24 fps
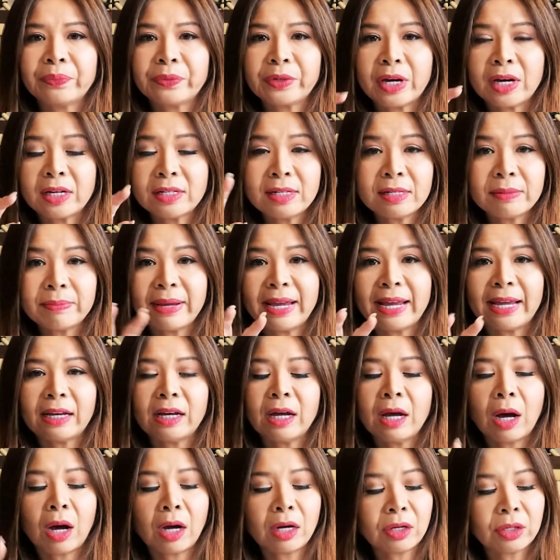Ở trên mạng
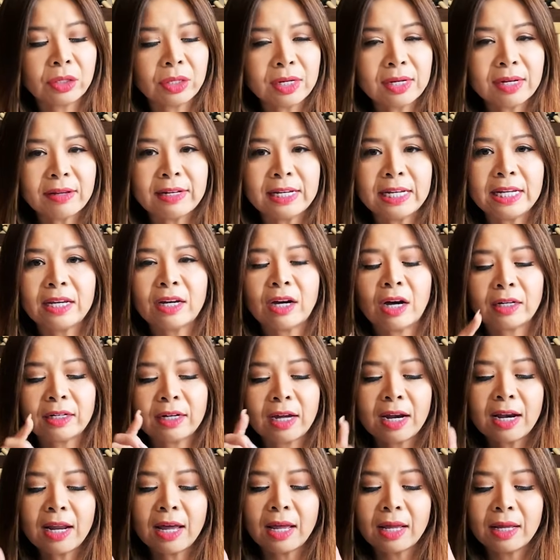họ gửi lời liền, họ
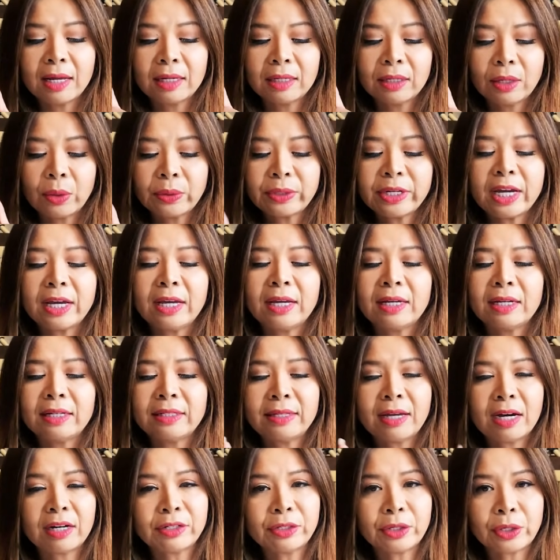nói là ok,
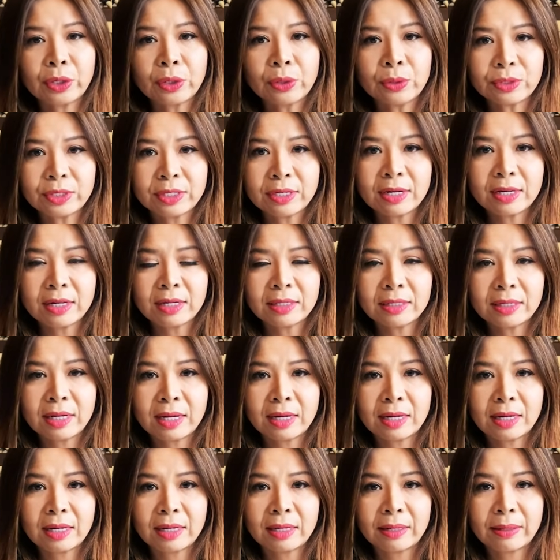nhận được cái hồ sơ
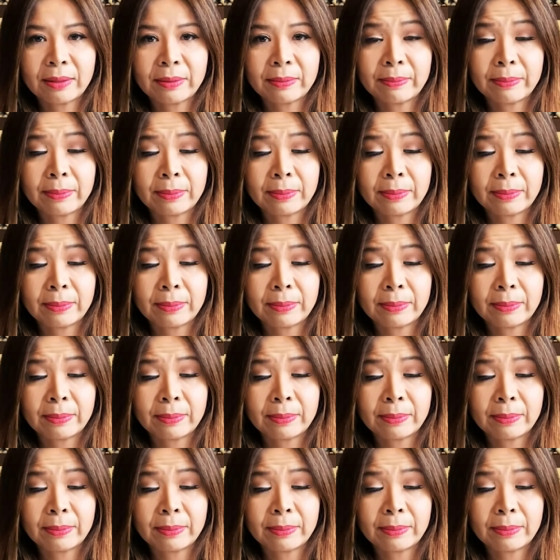uh,